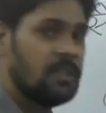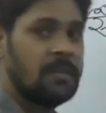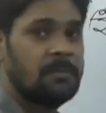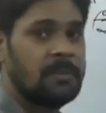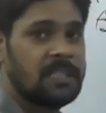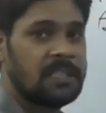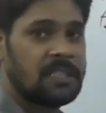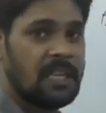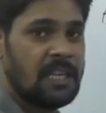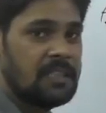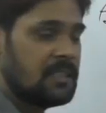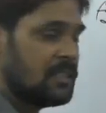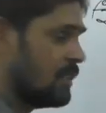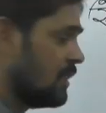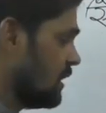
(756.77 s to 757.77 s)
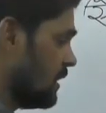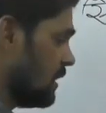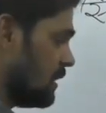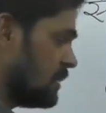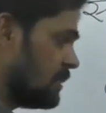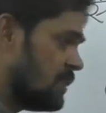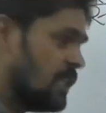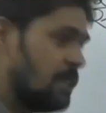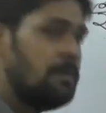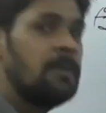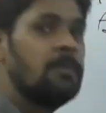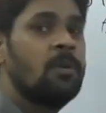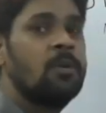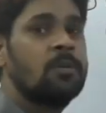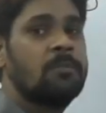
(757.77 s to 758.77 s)
धर्म के साहित्य ये भी
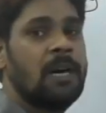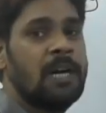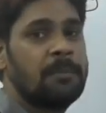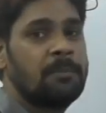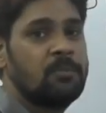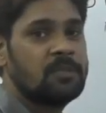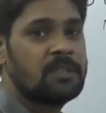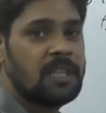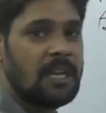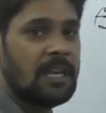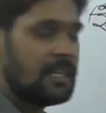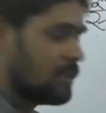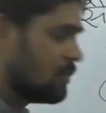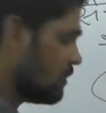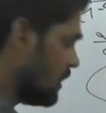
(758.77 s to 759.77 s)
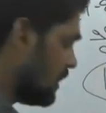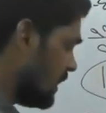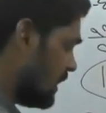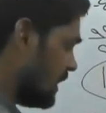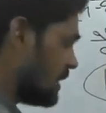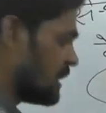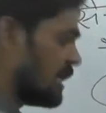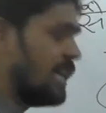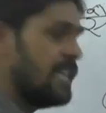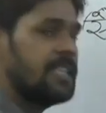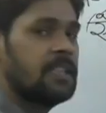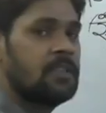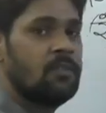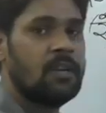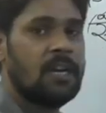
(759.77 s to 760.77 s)
बहुत बार पूछता है क्योंकि इन्हीं
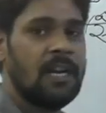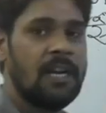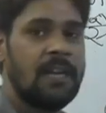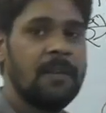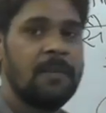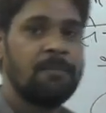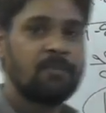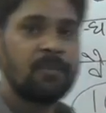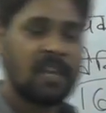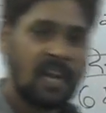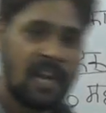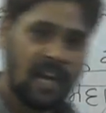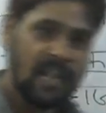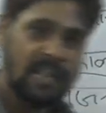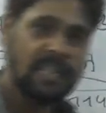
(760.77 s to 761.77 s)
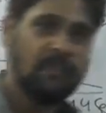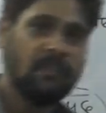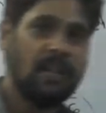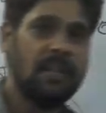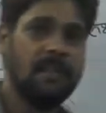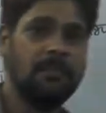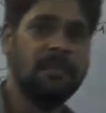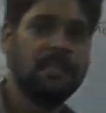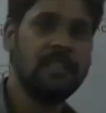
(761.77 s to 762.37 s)
साहित्यों का आने वाले में